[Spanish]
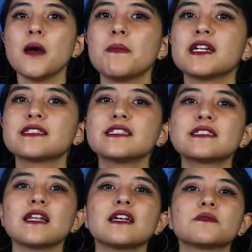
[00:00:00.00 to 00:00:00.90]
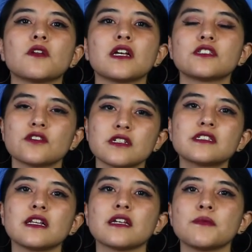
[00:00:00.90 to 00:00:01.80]
persisten las
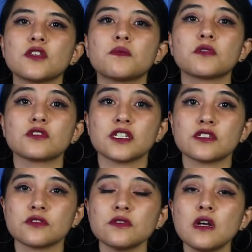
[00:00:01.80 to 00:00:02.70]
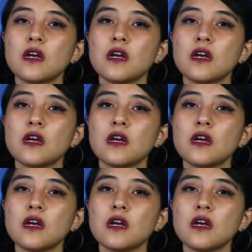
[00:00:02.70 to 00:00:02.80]
violaciones al debido proceso,